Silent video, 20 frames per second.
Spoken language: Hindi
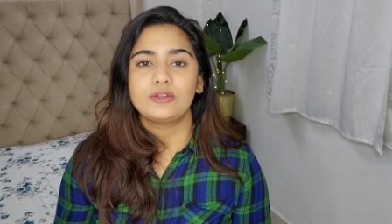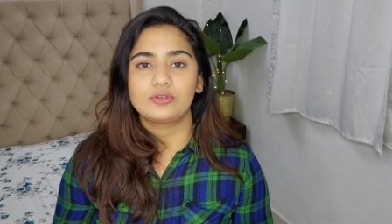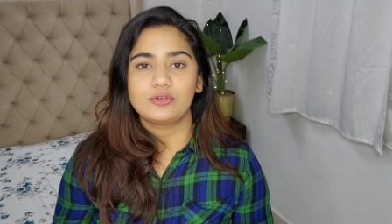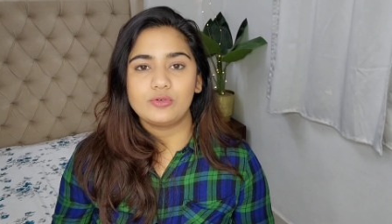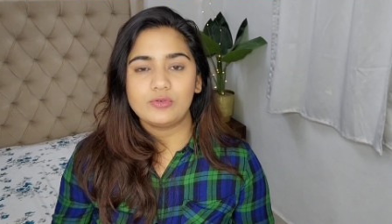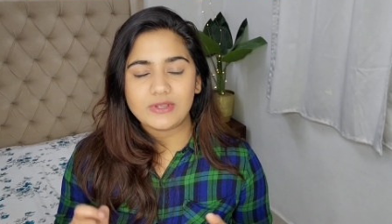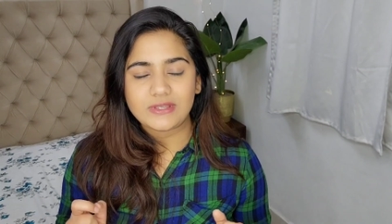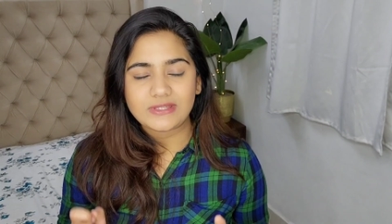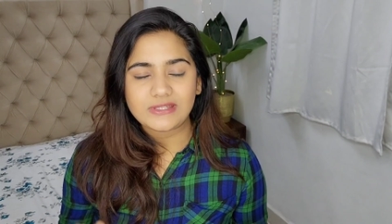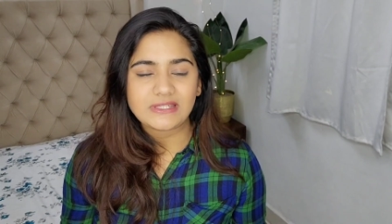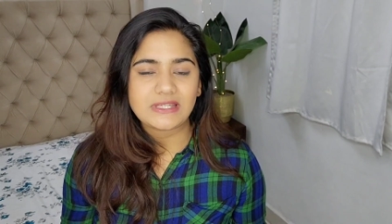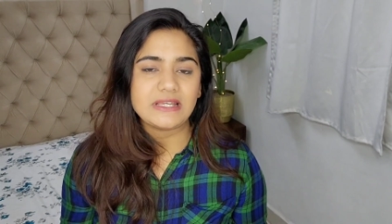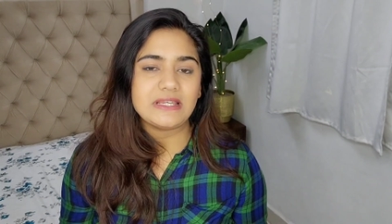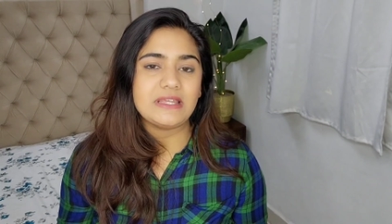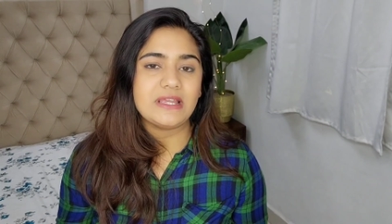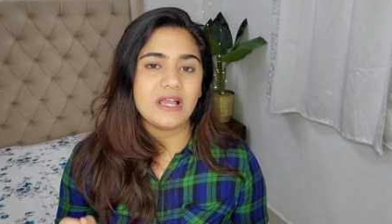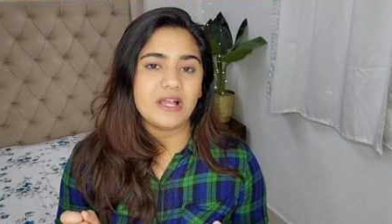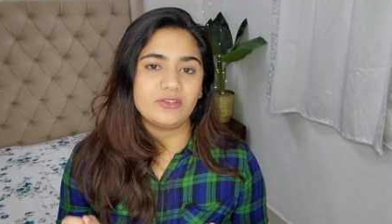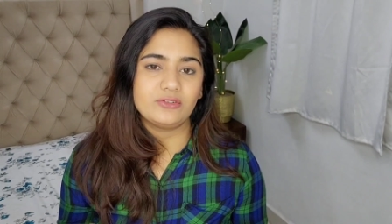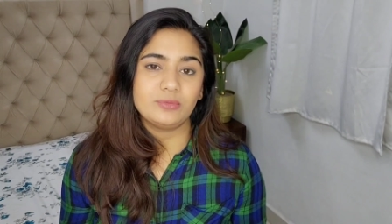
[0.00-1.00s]
तो इसके
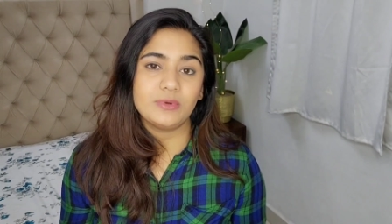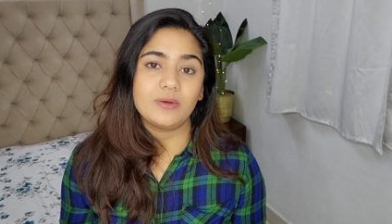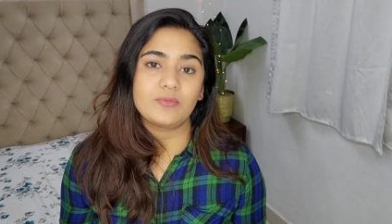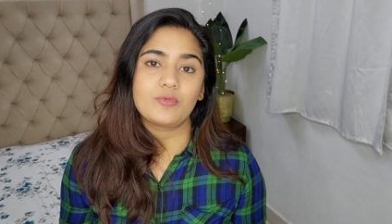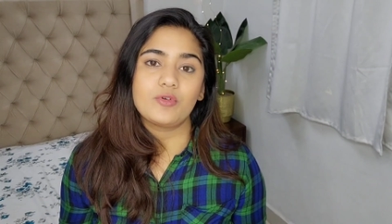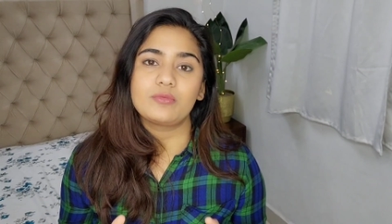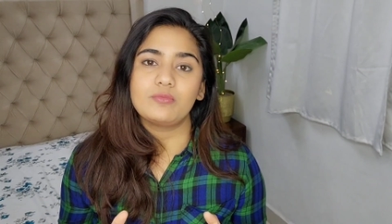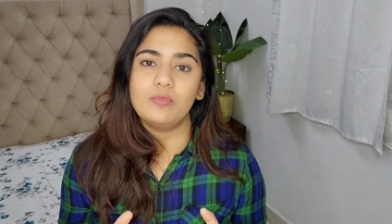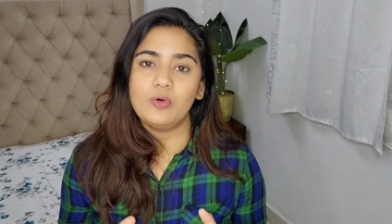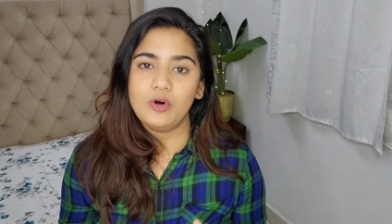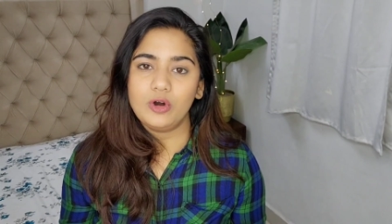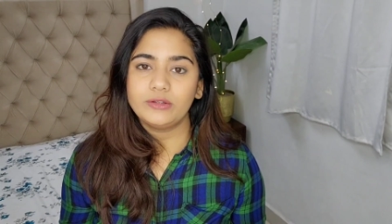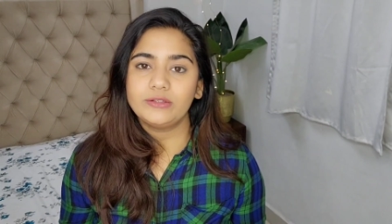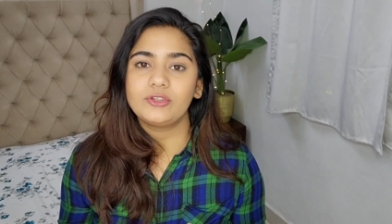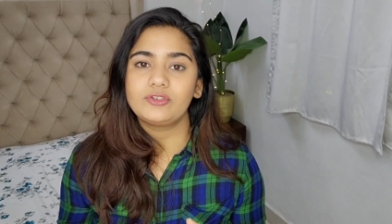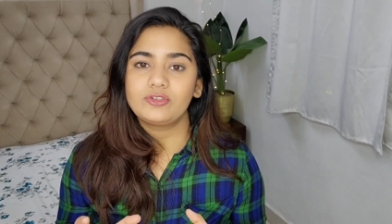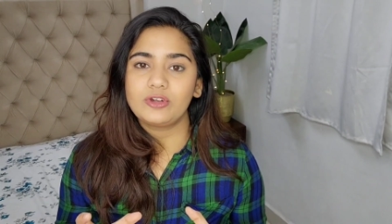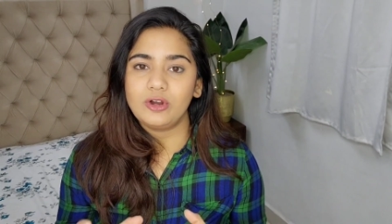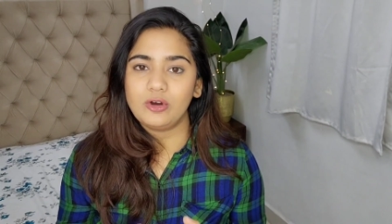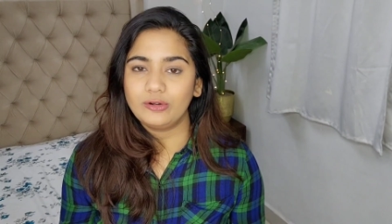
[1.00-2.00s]
लिए आज मैं आपको एक बहुत
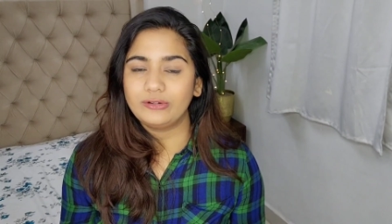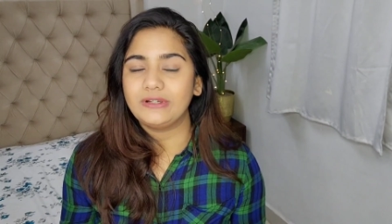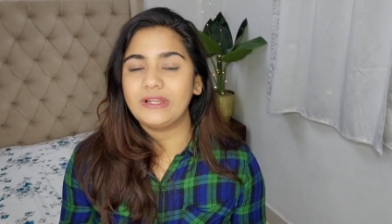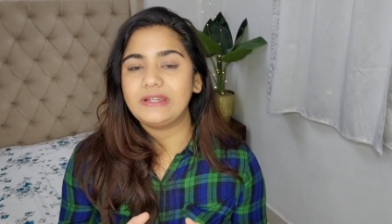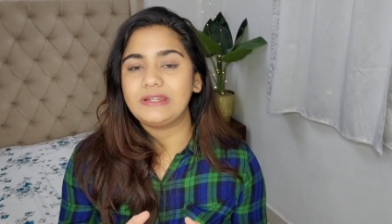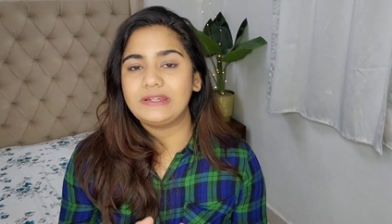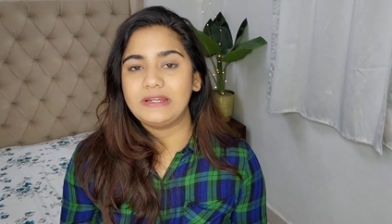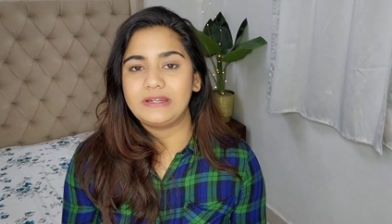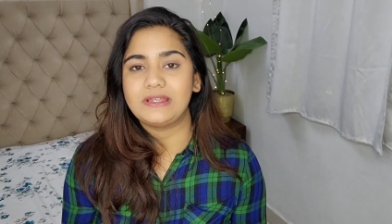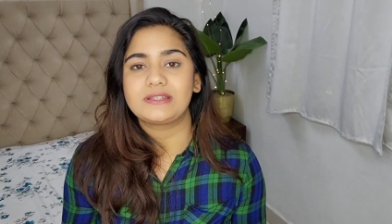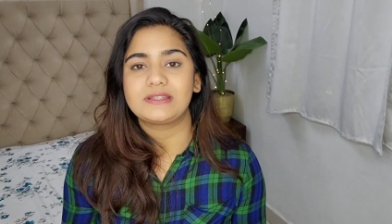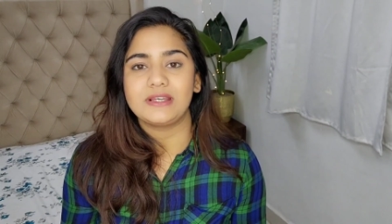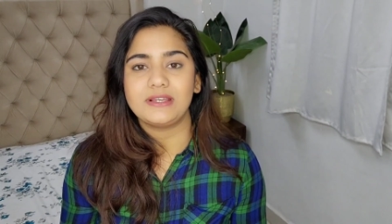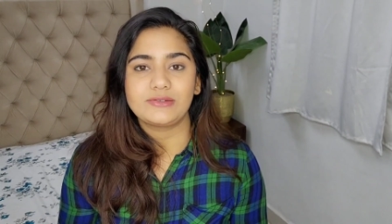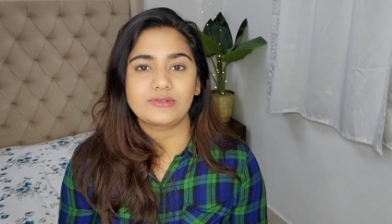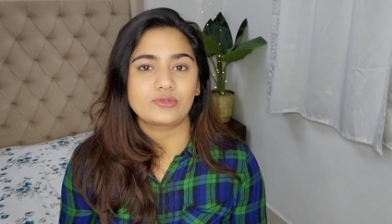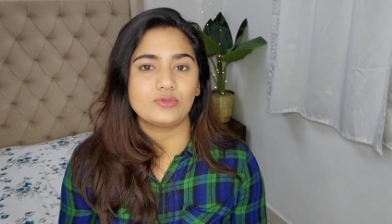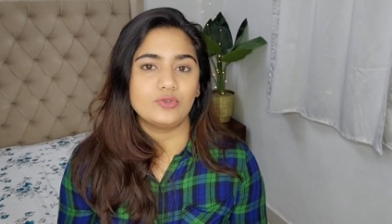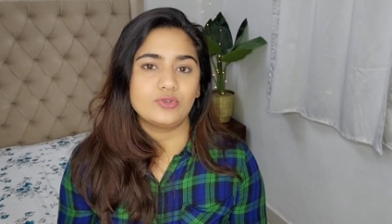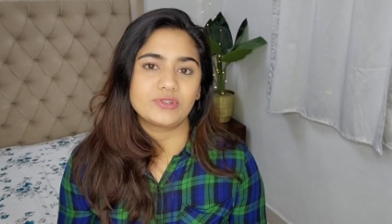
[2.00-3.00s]
अच्छा ऑनलाइन डेटा
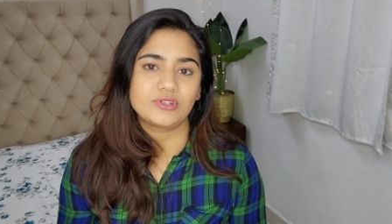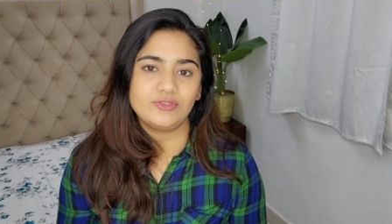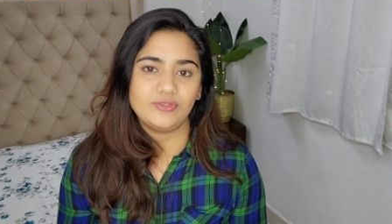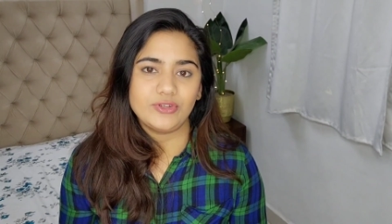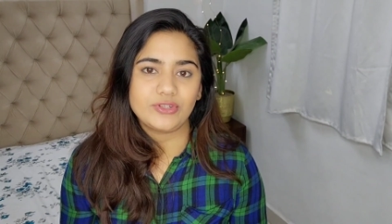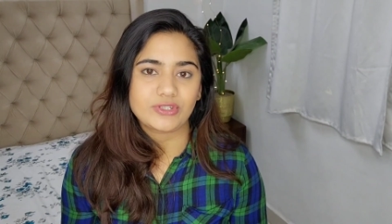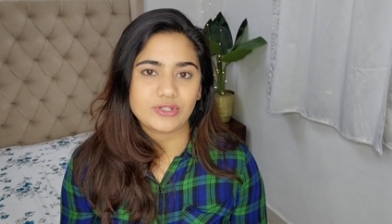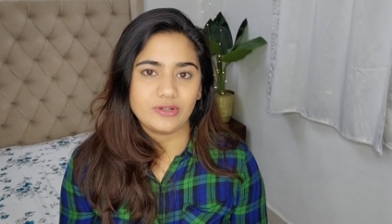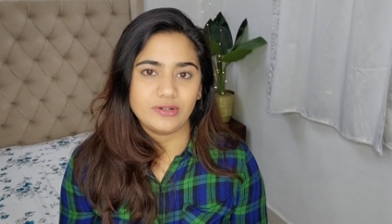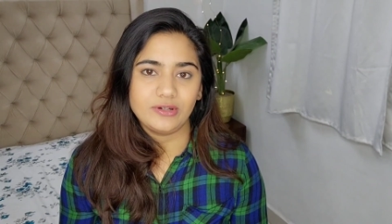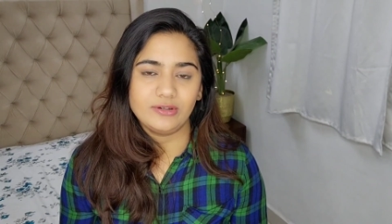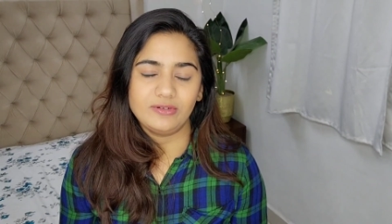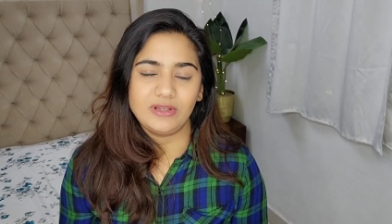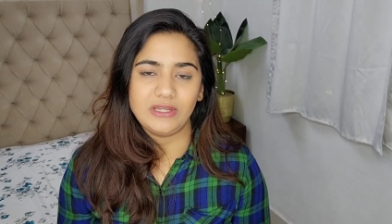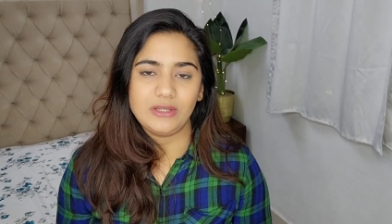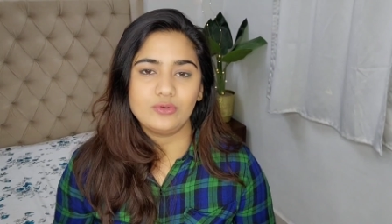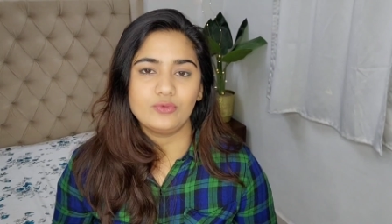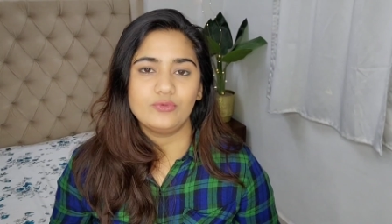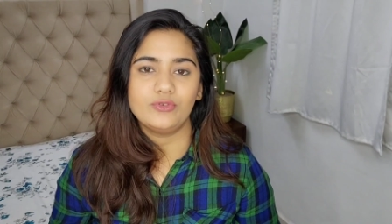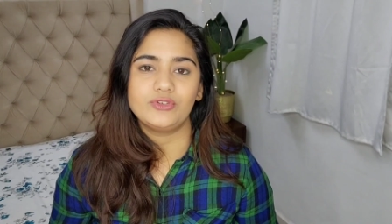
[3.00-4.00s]
साइंस कोर्स सजेस्ट करने
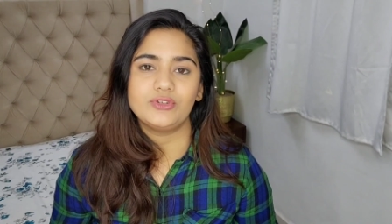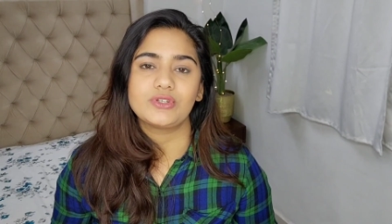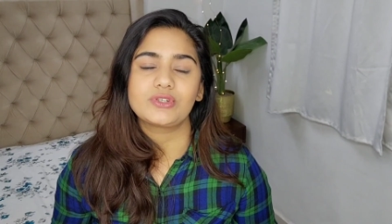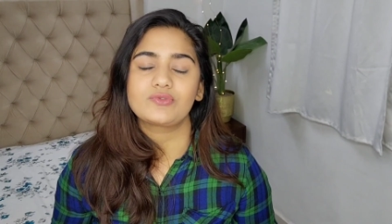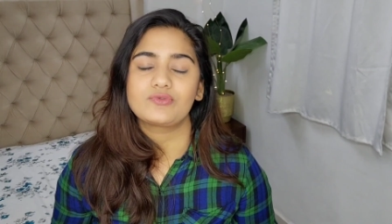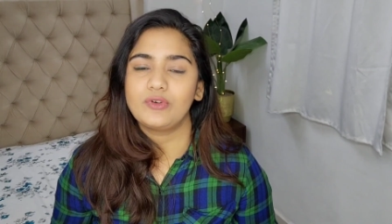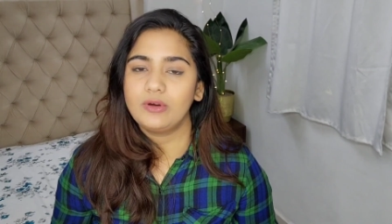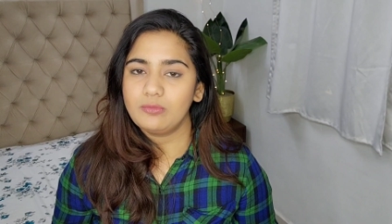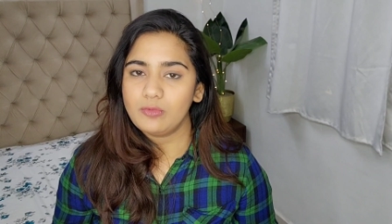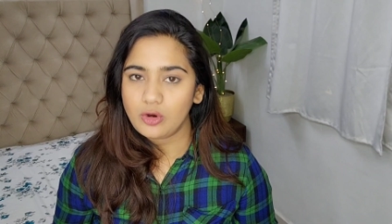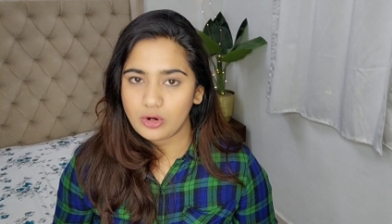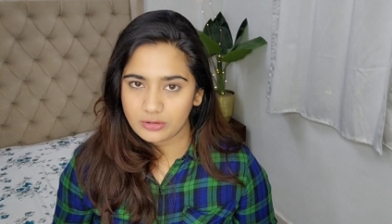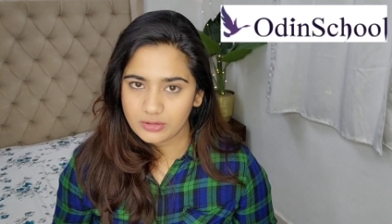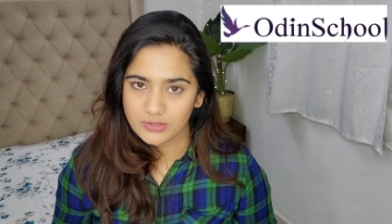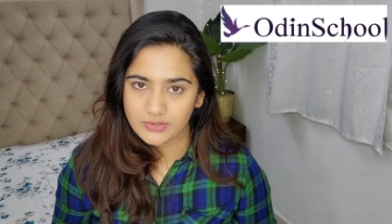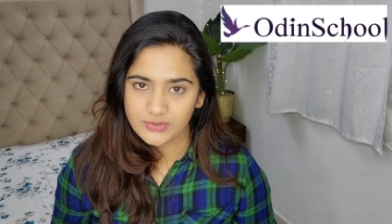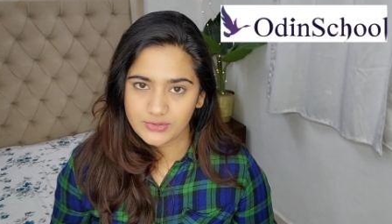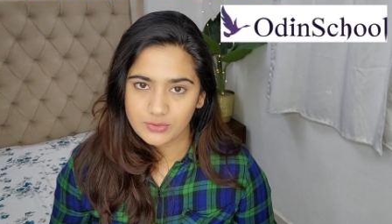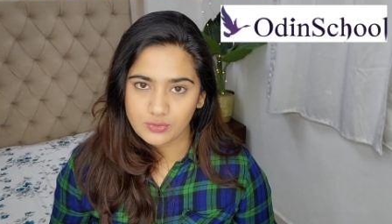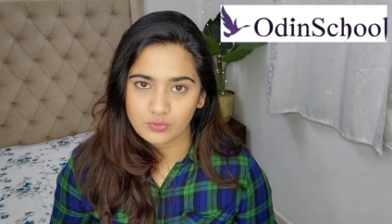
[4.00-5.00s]
वाली हूँ जस्ट फ्रॉम
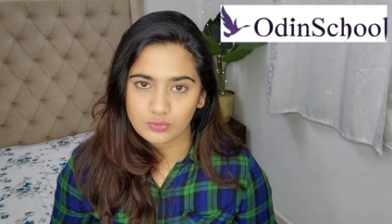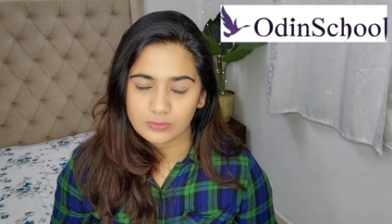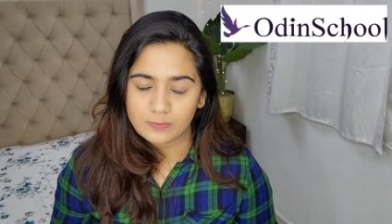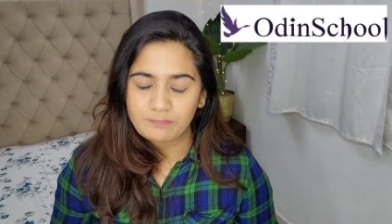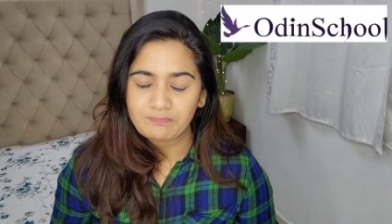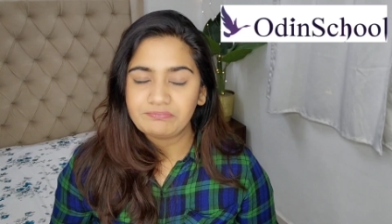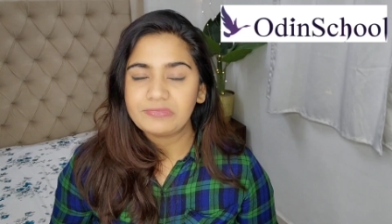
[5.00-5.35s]
ऑर्डिन स्कूल